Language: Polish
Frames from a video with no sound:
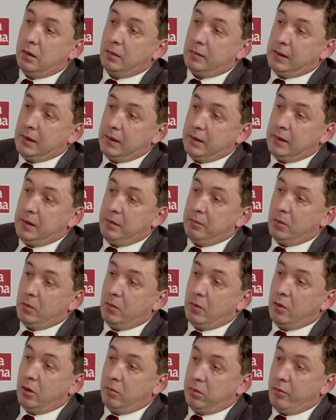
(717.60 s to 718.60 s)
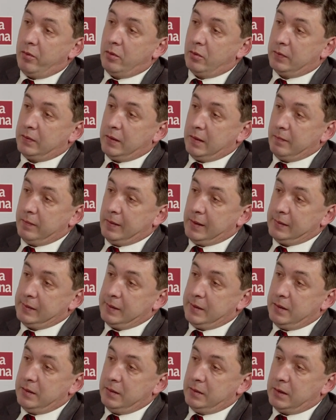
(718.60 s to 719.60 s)
I wtedy było obowiązkiem
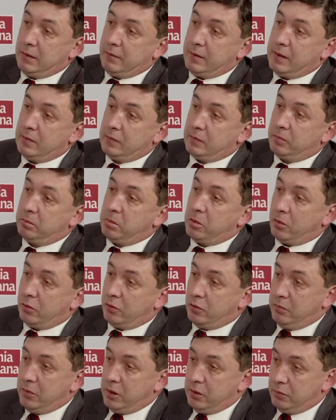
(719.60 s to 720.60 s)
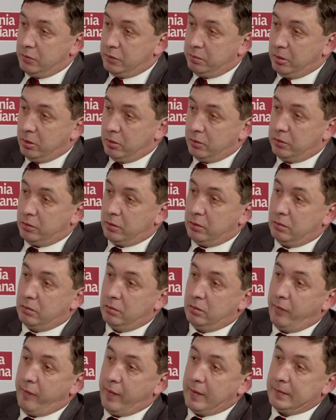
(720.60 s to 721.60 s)
Francji, działając w porozumieniu z
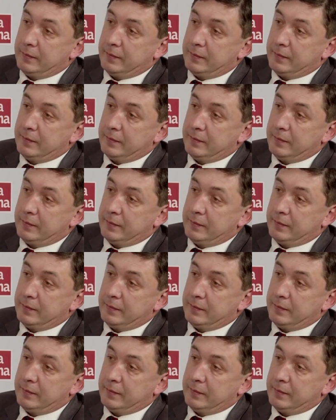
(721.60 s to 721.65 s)
Polską,